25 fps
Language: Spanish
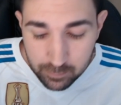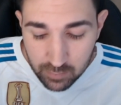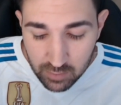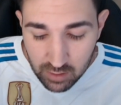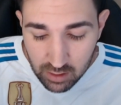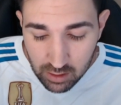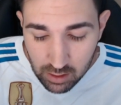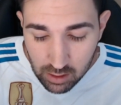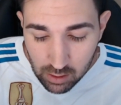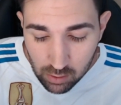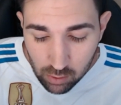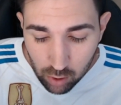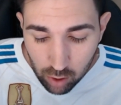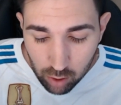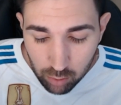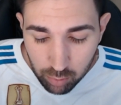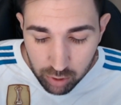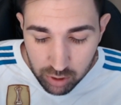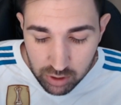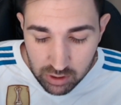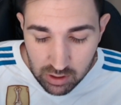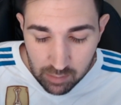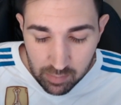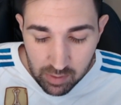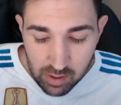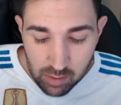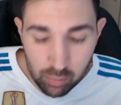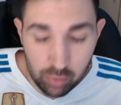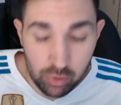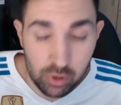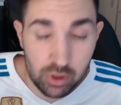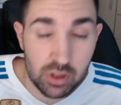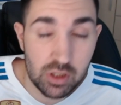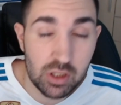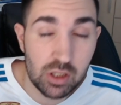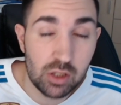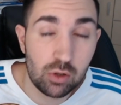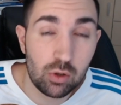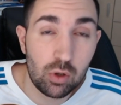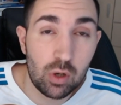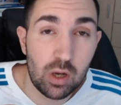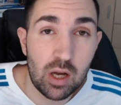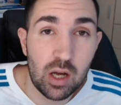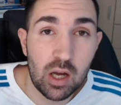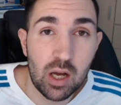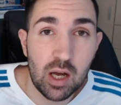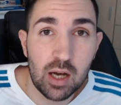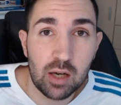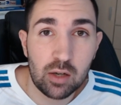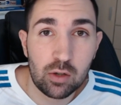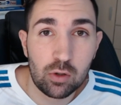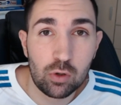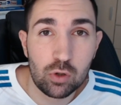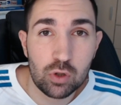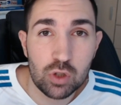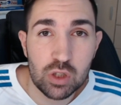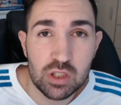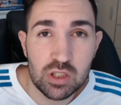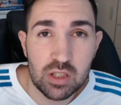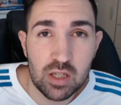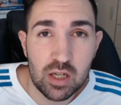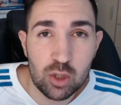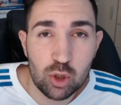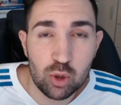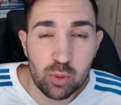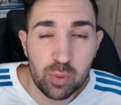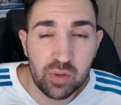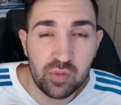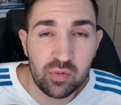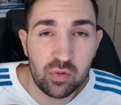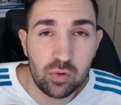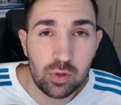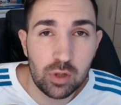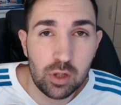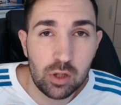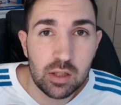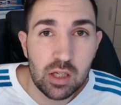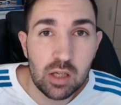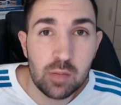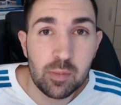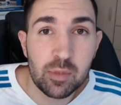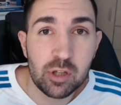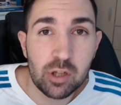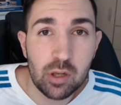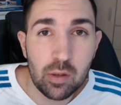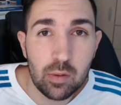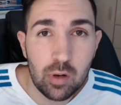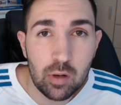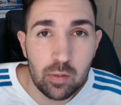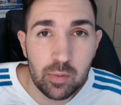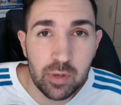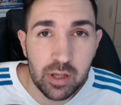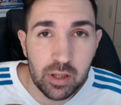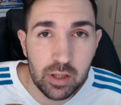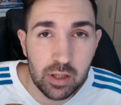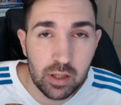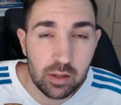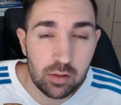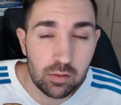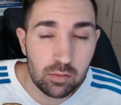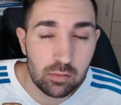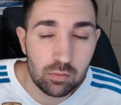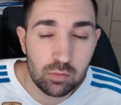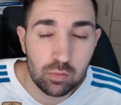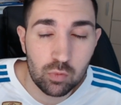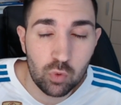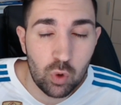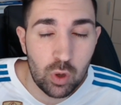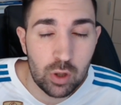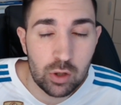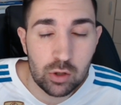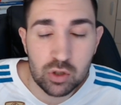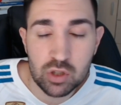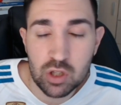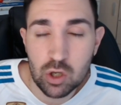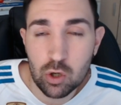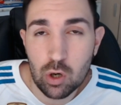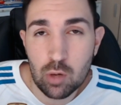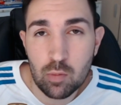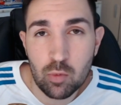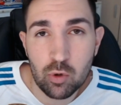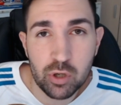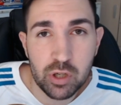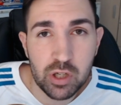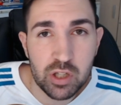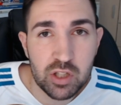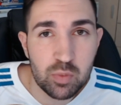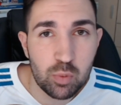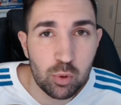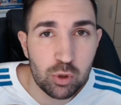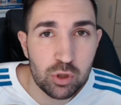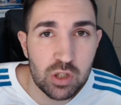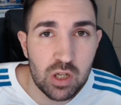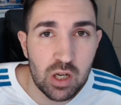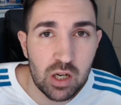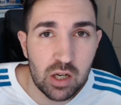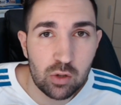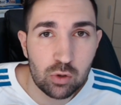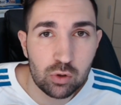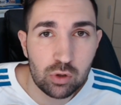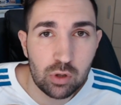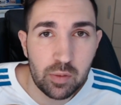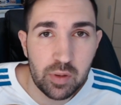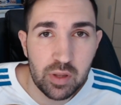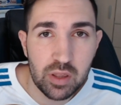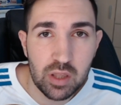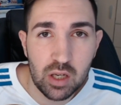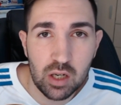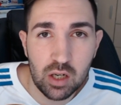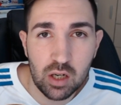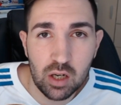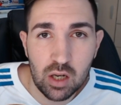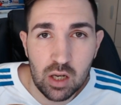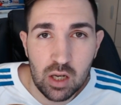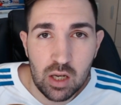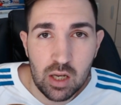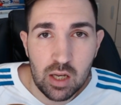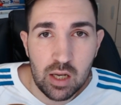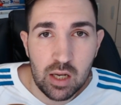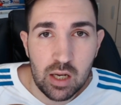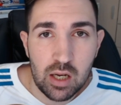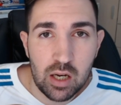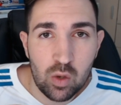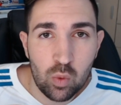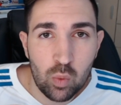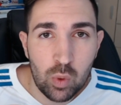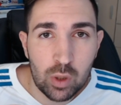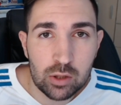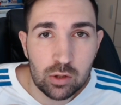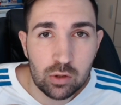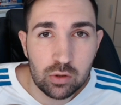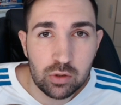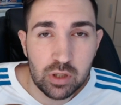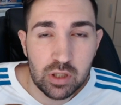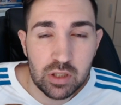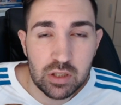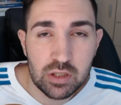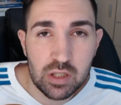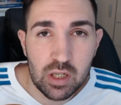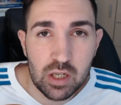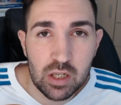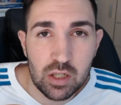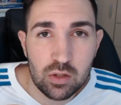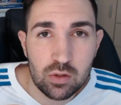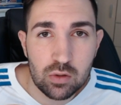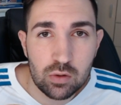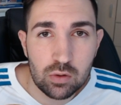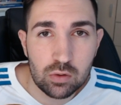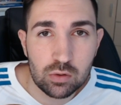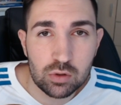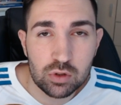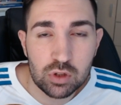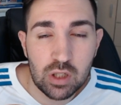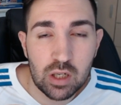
Y luego, pues también pues quitó a, Kroos, que estaba superfundido fundido, y metió a Valverde. Cuando sacó a Modric, pues sacó otra vez el, el 4-3-3, ¿no?